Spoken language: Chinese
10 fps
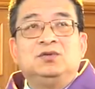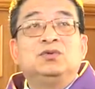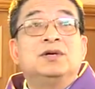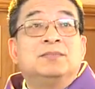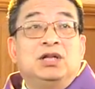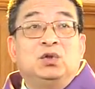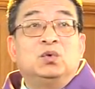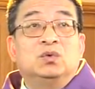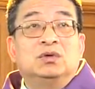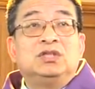基督的门
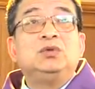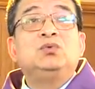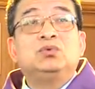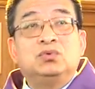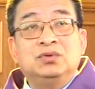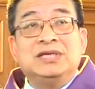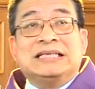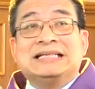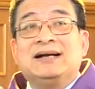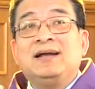徒，基督徒
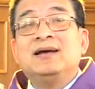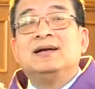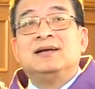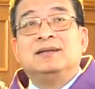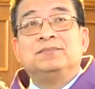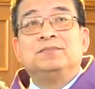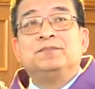以色列人。